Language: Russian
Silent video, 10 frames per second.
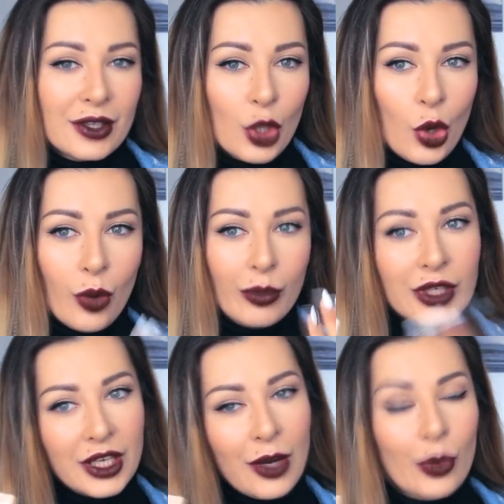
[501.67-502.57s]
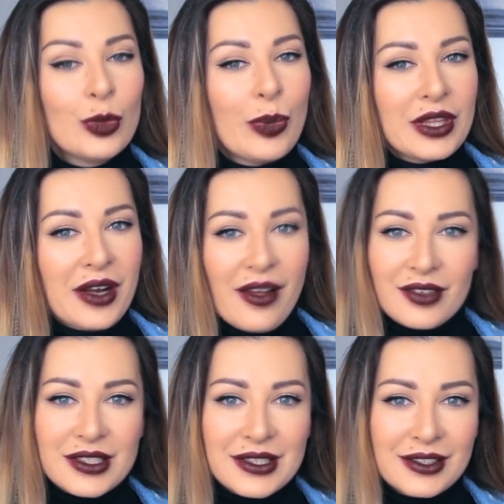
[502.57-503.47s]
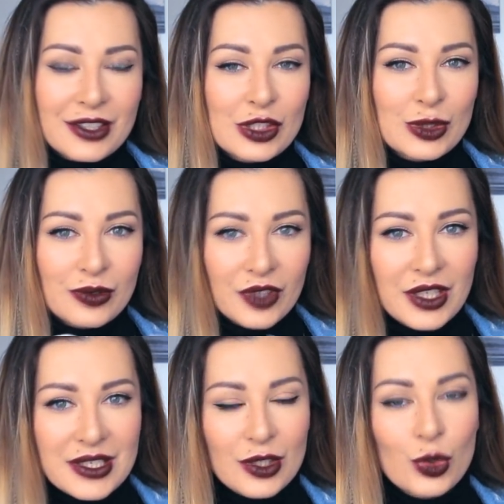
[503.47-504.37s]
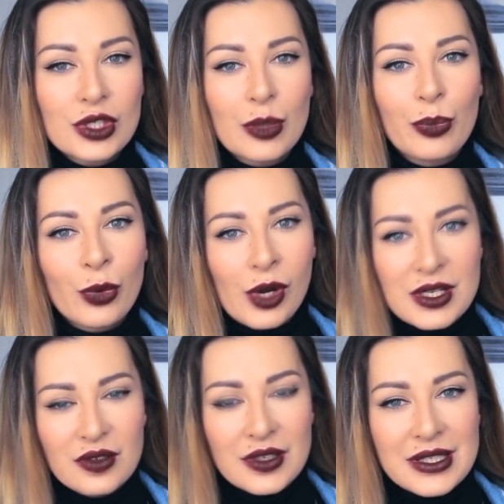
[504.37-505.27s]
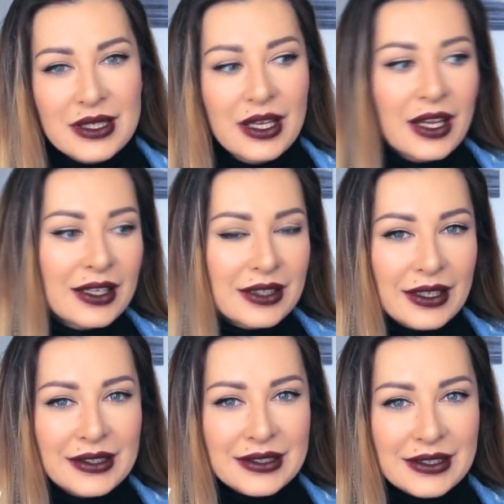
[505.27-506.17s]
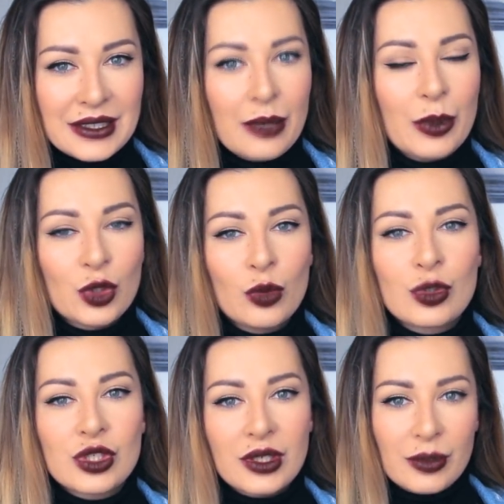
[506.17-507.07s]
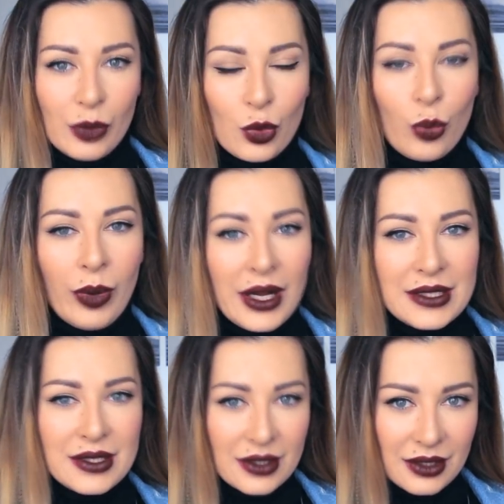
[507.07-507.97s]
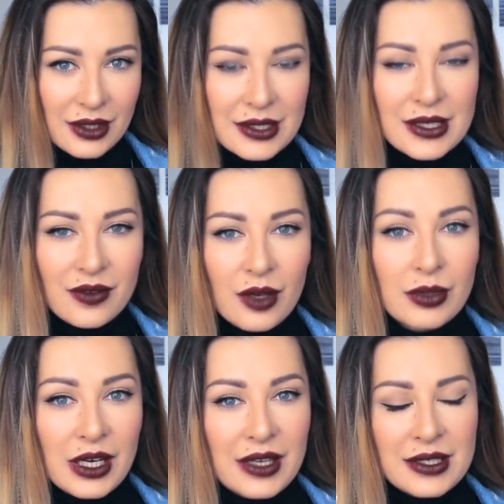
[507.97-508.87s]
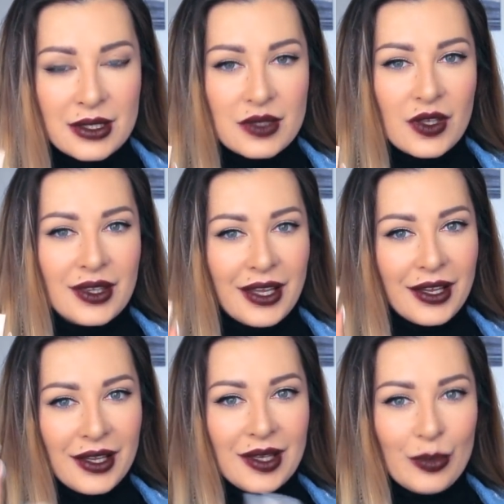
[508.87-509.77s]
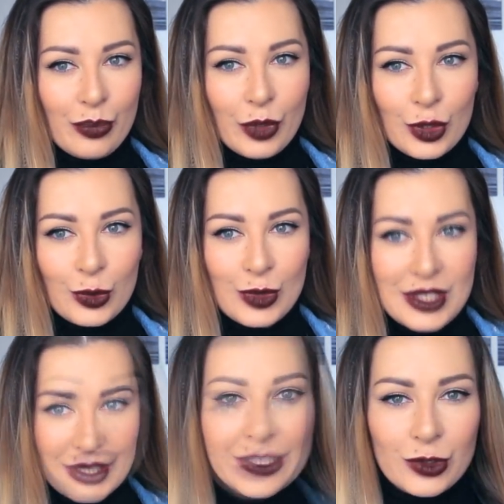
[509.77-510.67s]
но мне он понравился. Так что, видите, нужно пользоваться, тестить, а потом уже покупать, и если вам нравится действительно продукции.